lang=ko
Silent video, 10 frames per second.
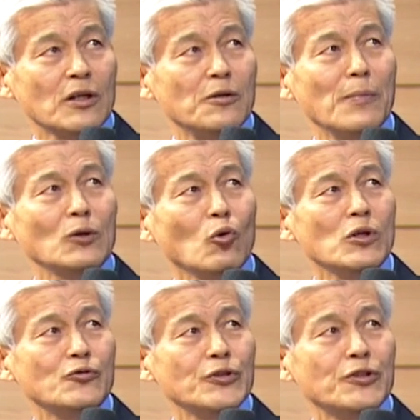금방
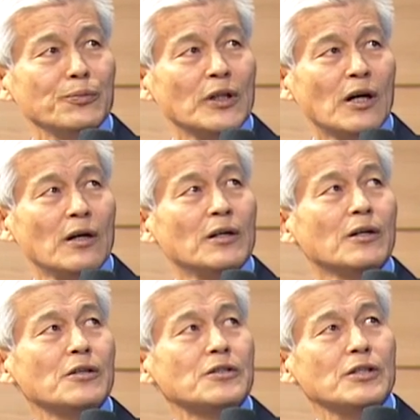녹일 수 있습니다.
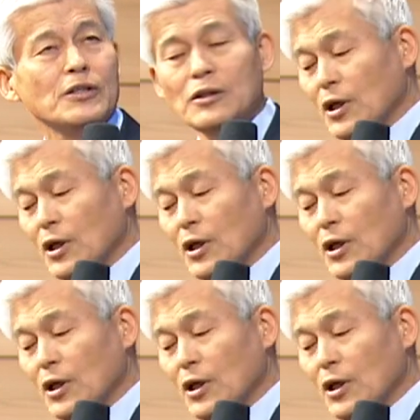그래서 이